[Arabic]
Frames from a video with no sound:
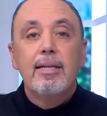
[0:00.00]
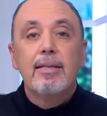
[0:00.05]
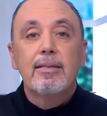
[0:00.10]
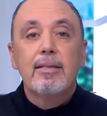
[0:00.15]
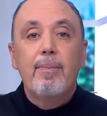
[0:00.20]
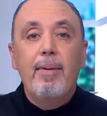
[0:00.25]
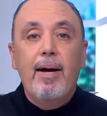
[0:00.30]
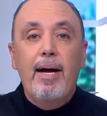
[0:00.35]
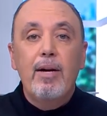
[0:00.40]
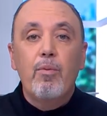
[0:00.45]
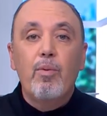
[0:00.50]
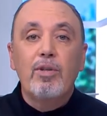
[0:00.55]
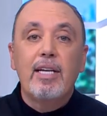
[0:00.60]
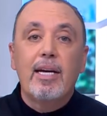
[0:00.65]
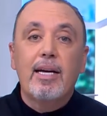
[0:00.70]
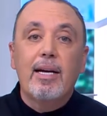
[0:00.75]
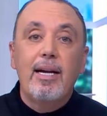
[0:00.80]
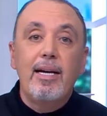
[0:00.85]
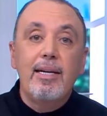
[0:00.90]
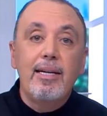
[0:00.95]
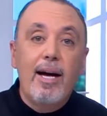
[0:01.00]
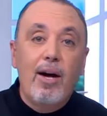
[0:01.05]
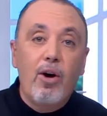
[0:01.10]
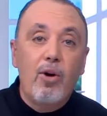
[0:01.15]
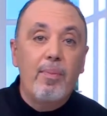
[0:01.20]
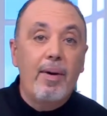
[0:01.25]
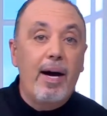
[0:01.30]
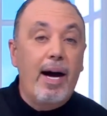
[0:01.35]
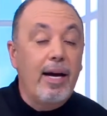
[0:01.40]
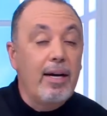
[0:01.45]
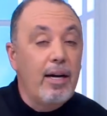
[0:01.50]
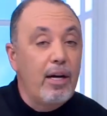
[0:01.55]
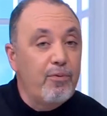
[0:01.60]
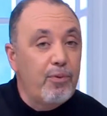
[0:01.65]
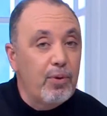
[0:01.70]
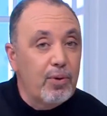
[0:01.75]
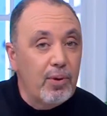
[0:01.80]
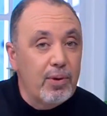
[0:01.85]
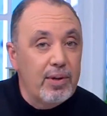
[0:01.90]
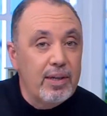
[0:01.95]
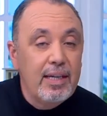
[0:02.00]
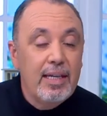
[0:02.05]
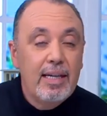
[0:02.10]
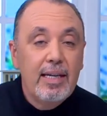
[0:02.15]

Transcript: طبعا ودخلناهم على الفرن